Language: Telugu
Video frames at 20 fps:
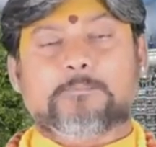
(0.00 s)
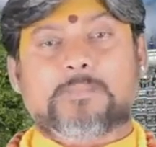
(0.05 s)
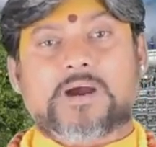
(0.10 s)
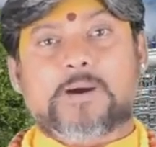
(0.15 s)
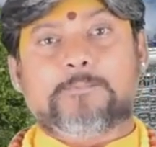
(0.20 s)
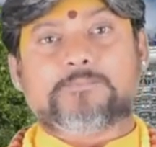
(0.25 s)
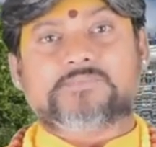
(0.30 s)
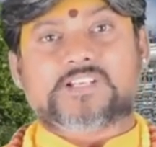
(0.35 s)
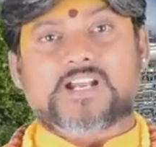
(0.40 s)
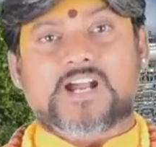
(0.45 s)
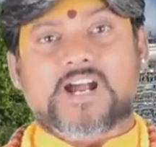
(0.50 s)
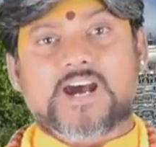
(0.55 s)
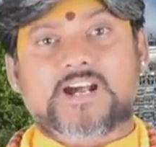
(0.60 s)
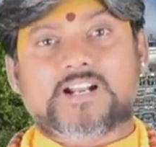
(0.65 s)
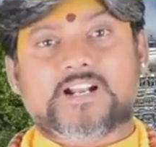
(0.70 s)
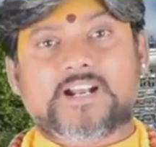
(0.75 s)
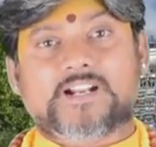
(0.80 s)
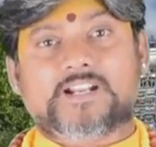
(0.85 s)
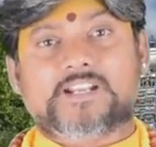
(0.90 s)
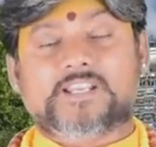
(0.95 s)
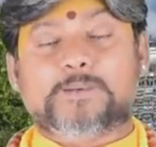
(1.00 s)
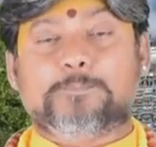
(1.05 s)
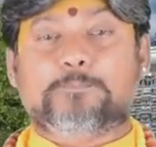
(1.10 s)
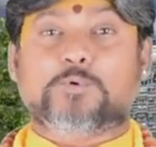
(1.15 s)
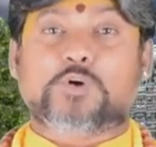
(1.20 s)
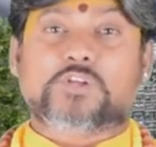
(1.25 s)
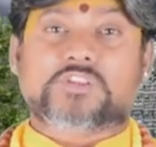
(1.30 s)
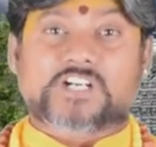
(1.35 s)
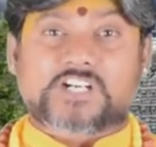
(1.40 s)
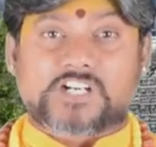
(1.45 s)
మాంసాహారాన్ని
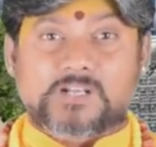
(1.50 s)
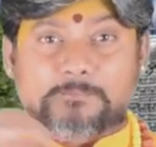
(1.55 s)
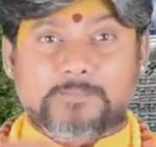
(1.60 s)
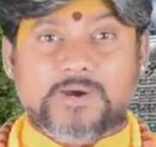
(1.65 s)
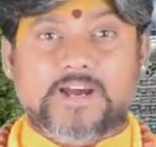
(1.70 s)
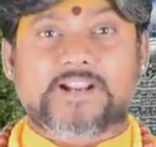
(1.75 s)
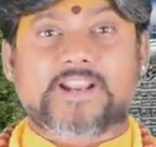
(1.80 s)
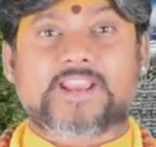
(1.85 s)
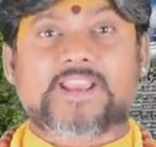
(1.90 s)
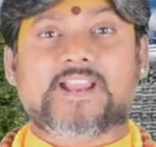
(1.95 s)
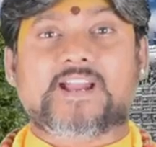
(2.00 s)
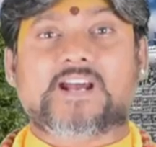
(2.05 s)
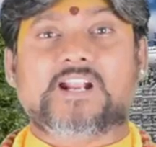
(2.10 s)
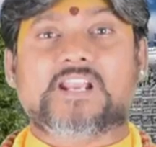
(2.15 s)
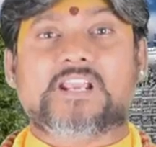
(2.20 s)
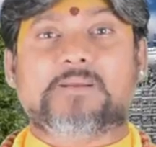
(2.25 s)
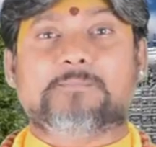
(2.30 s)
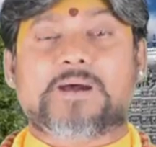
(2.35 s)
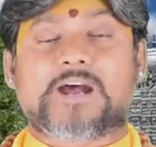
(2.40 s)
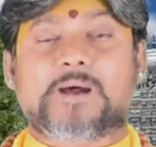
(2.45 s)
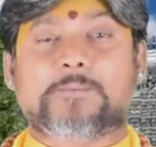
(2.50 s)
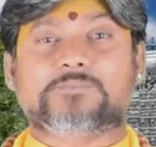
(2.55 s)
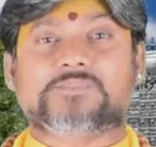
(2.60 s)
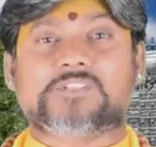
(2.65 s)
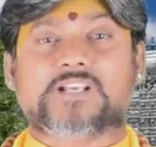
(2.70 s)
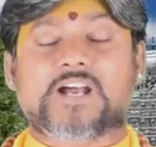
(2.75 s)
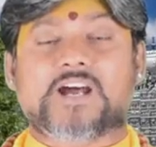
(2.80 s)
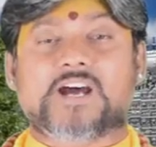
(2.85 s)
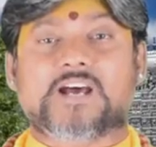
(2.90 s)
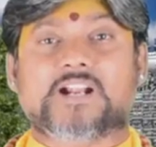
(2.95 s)
ఎప్పుడు తినడం మానేయాలి
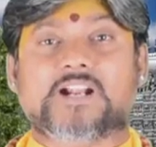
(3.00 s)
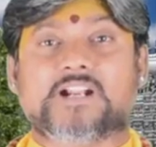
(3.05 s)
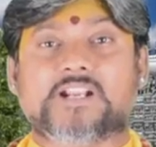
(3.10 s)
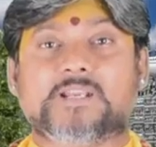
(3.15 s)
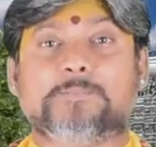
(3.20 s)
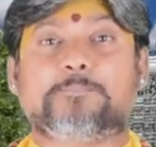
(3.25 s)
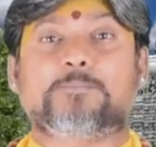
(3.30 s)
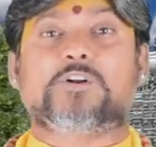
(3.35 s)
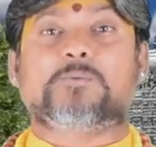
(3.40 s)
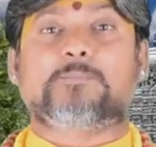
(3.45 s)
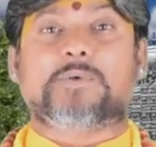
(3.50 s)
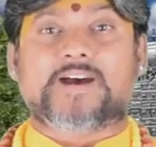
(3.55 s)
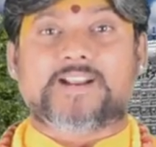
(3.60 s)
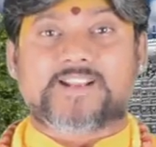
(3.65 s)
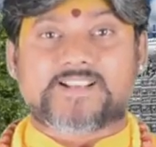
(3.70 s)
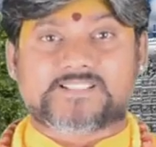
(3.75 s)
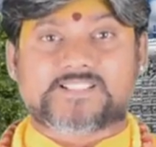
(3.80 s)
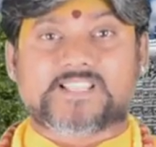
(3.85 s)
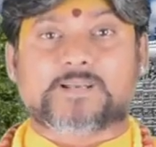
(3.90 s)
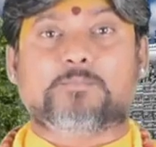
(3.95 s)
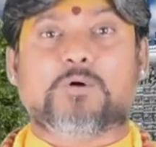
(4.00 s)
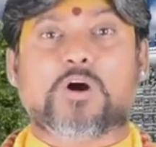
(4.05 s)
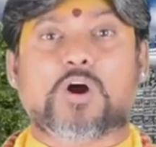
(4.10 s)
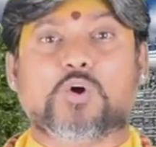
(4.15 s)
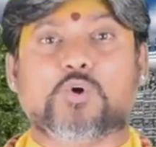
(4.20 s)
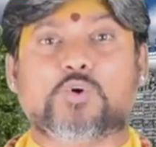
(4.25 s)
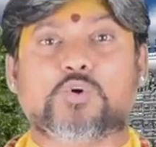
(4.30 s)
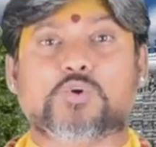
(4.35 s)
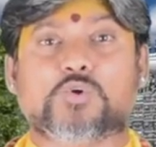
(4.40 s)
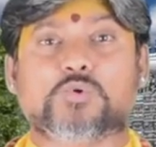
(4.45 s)
మాంసాహారాన్ని ఎప్పుడు మానేస్తే
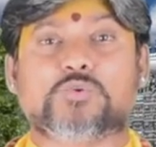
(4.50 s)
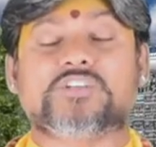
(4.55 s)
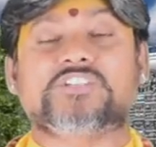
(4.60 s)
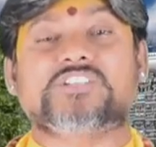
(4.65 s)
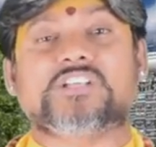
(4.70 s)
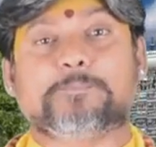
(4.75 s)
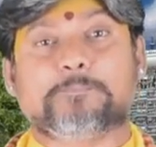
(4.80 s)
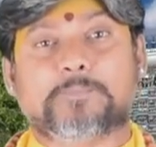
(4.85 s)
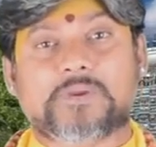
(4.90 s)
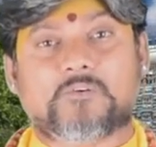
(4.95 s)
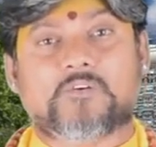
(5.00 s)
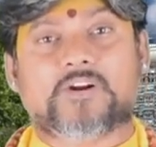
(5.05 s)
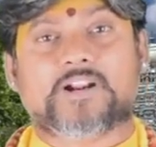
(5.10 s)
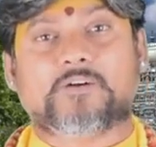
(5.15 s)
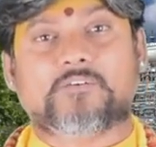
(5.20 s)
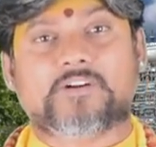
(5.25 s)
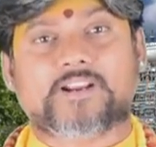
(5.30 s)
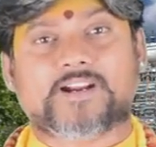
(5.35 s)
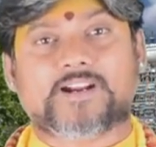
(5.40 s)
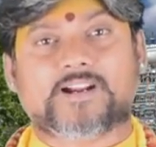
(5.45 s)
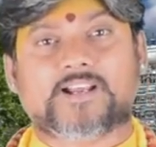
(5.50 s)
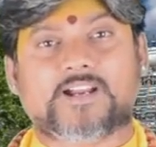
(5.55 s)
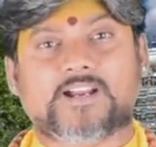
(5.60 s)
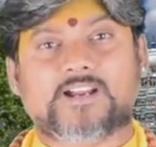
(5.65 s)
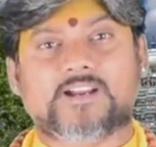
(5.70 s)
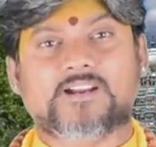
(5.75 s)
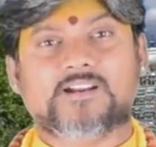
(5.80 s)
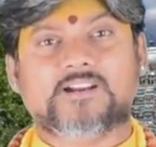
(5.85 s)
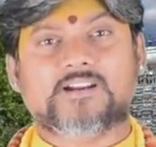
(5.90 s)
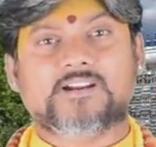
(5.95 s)
బాగుంటుంది చెప్పేవాడు ఎవడు ఇక్కడ
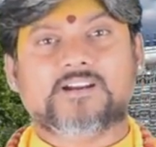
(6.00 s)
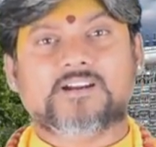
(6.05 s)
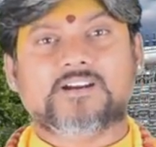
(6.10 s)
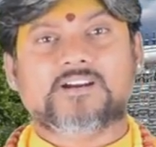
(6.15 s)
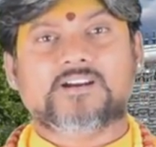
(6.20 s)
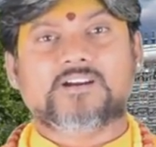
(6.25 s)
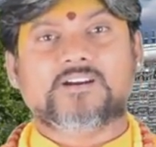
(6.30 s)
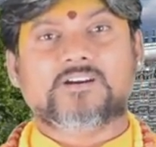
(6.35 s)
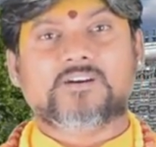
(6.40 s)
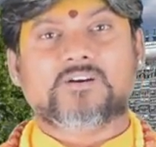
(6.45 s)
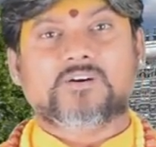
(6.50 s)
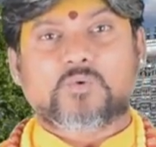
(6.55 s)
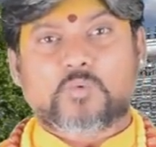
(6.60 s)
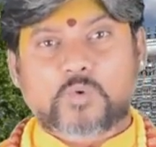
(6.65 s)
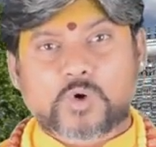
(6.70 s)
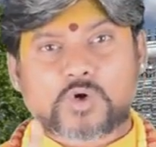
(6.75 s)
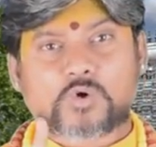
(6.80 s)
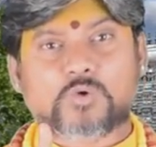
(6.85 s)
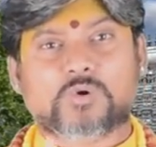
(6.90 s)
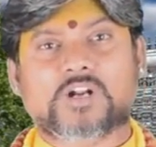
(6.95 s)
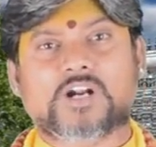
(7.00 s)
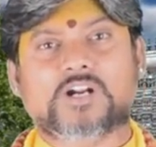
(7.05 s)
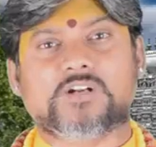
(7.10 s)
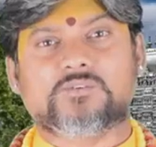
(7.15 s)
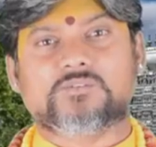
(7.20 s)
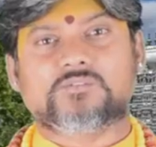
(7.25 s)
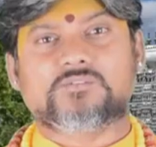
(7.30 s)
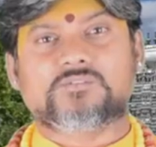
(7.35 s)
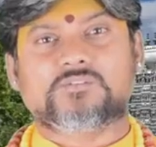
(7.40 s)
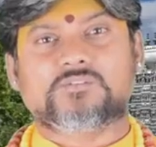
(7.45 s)
ఒకరున్నాడు